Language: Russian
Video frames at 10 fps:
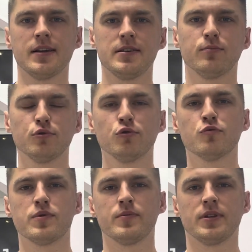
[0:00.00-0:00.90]
не буду
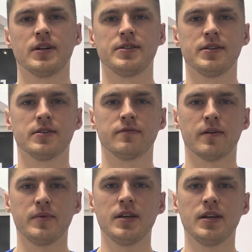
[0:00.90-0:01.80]
упоминать их
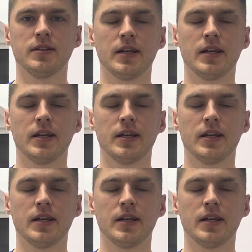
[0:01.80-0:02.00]
фамилии,